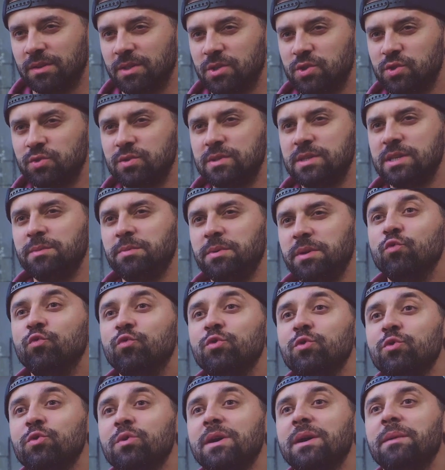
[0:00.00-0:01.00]
근데 수제비
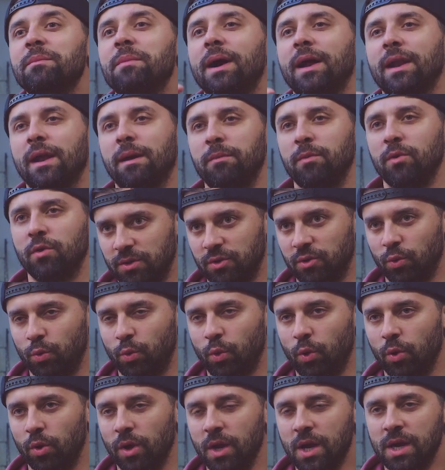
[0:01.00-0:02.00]
우유에 말아 먹는
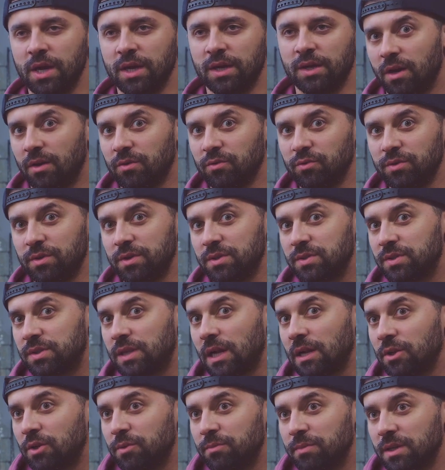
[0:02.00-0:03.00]
거고, 한국에서
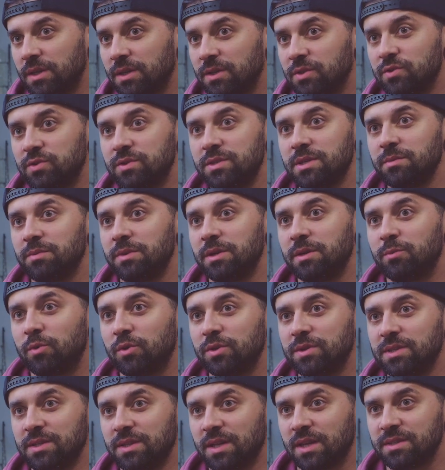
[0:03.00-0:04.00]
달콤하게 수제비를
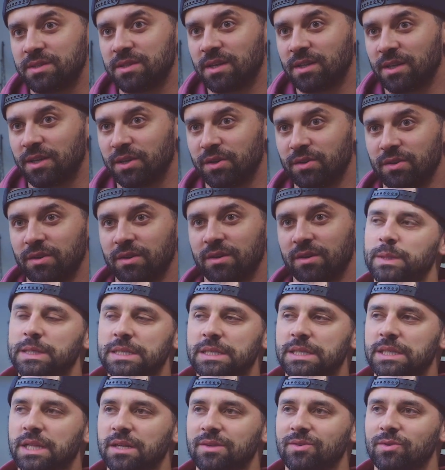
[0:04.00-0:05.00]
먹지는 않잖아요.
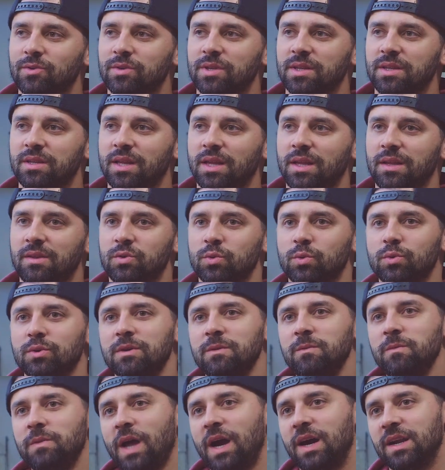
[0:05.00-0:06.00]
비슷한 요리인데
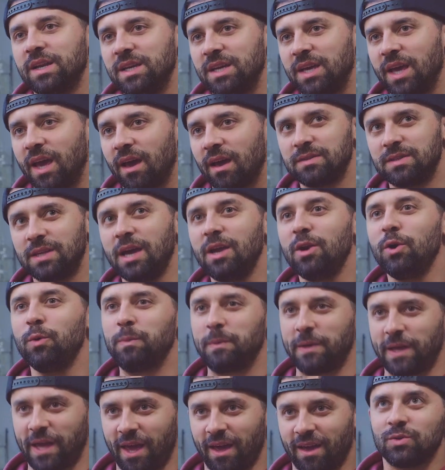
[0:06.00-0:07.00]
조금 다르게,
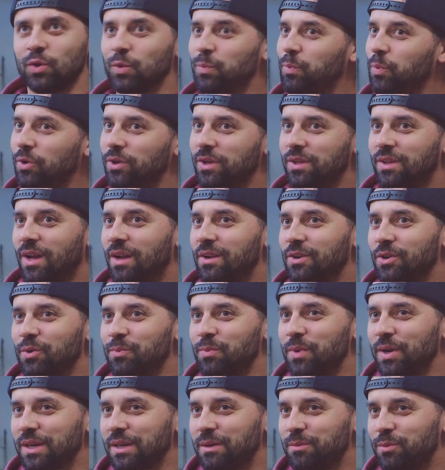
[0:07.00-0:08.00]
새롭게. 떡볶이
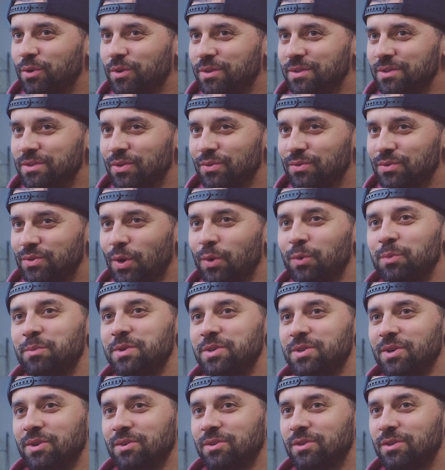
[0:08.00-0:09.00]
달콤하게 먹은 적
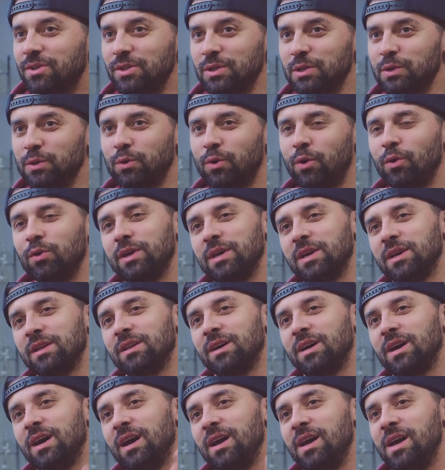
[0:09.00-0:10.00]
처음이죠. 그리고
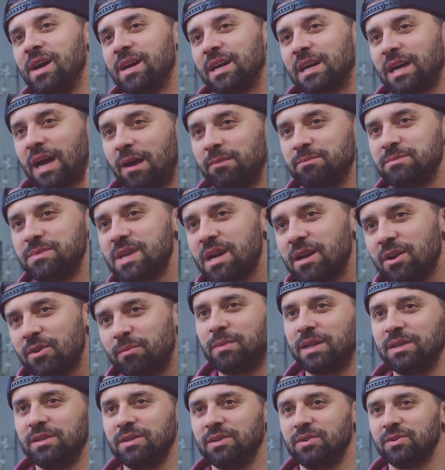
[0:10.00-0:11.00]
거기에다가
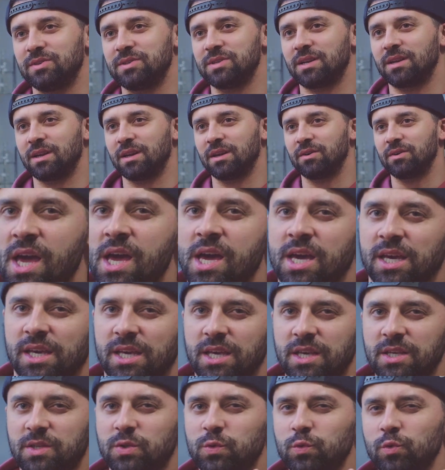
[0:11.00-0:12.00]
감자로 만든 거잖아요.
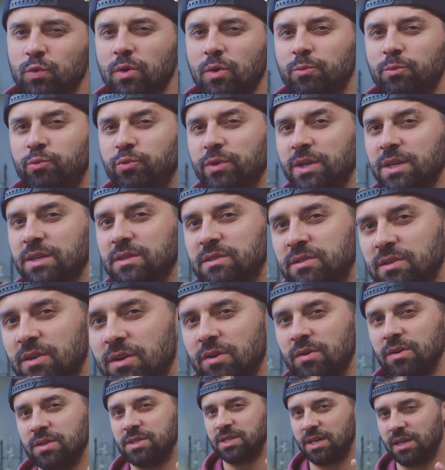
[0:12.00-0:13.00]
이 수업
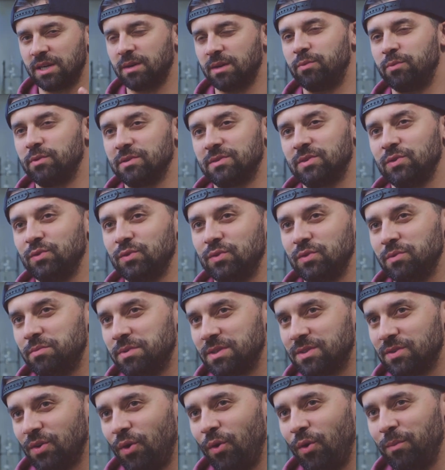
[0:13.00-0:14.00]
위에서 제가 벌써
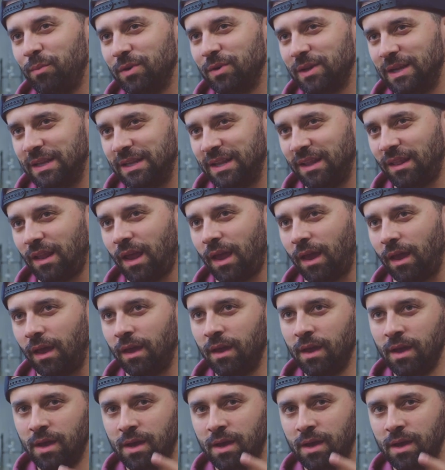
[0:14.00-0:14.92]
유튜브에서 홍보했는데